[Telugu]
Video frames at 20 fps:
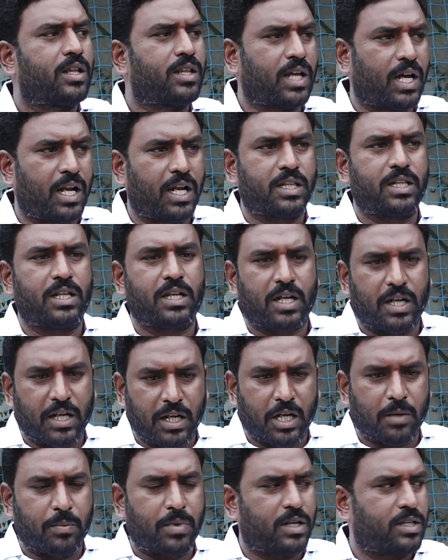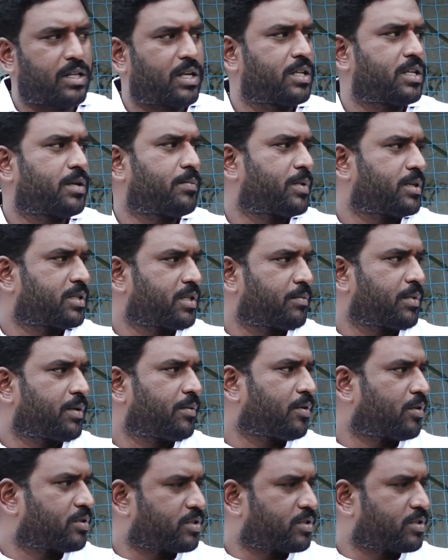దానికి దీనికి లింక్ పెడతారని చెప్పేసి మేము